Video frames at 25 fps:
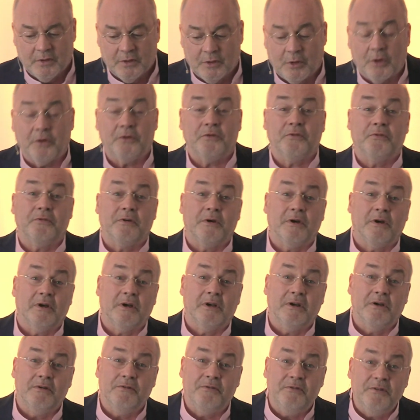Gott
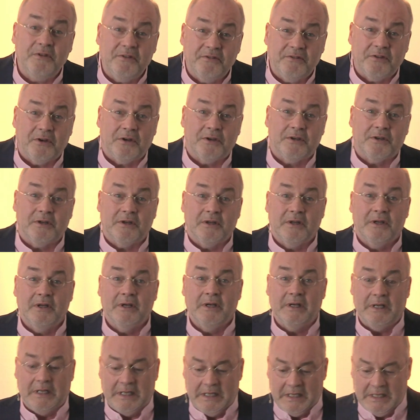vergewissert
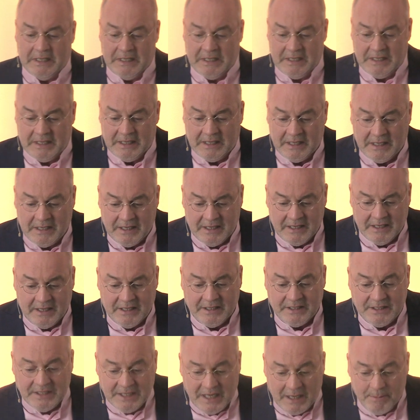
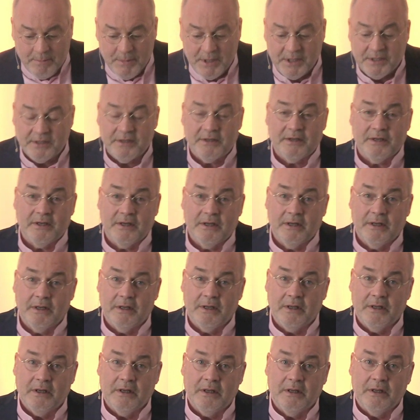damit,
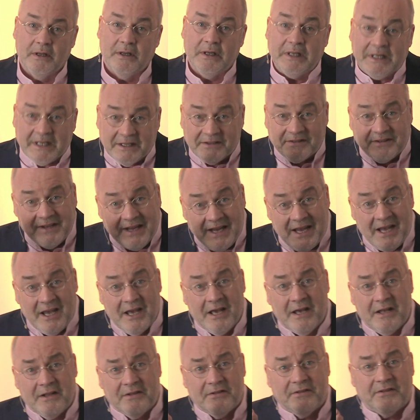dass
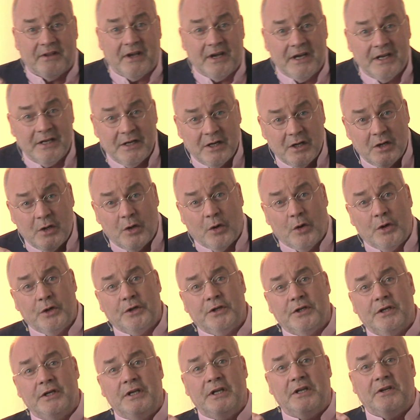er seine
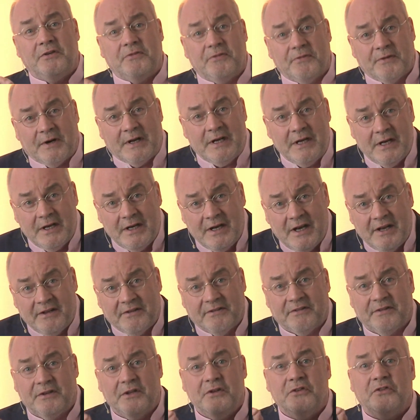Leute nicht fallen
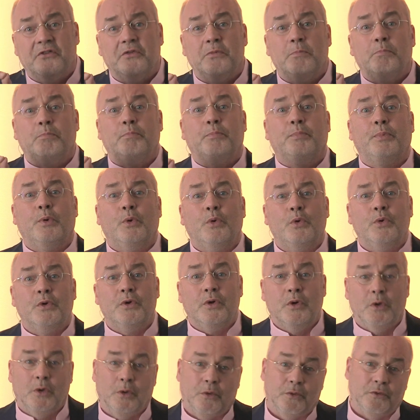lässt ins
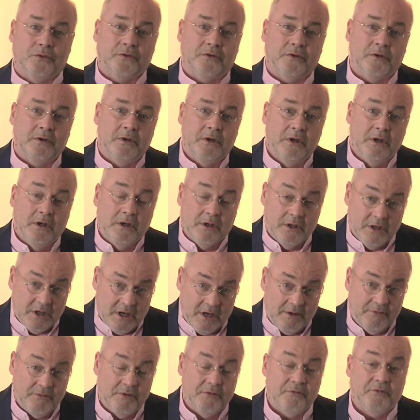Bodenlose.
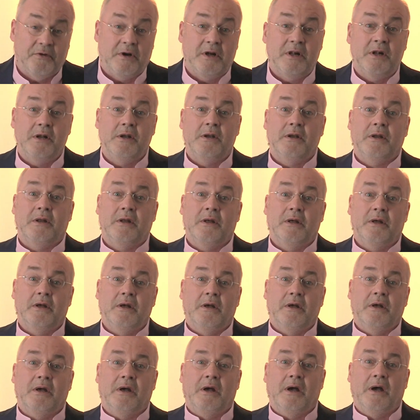Ja, wir fallen.
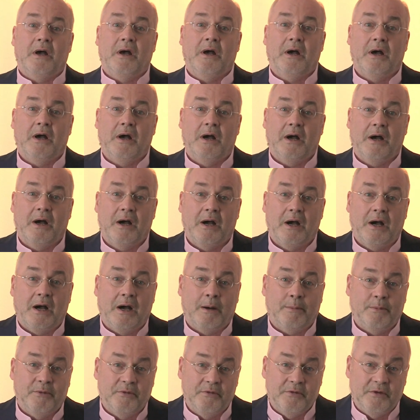
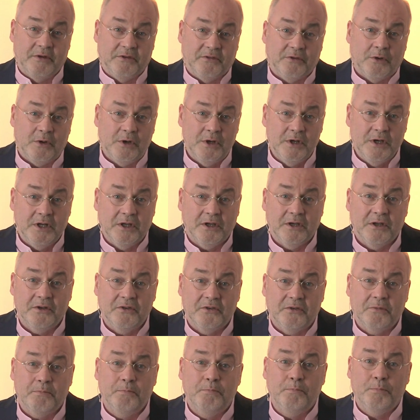Aber wir sollen nicht
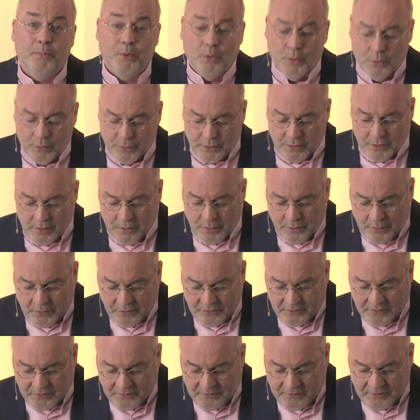ins
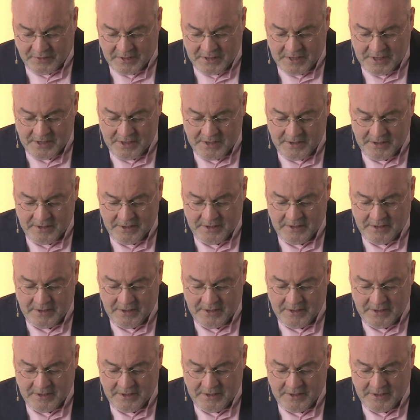Bodenlose fallen.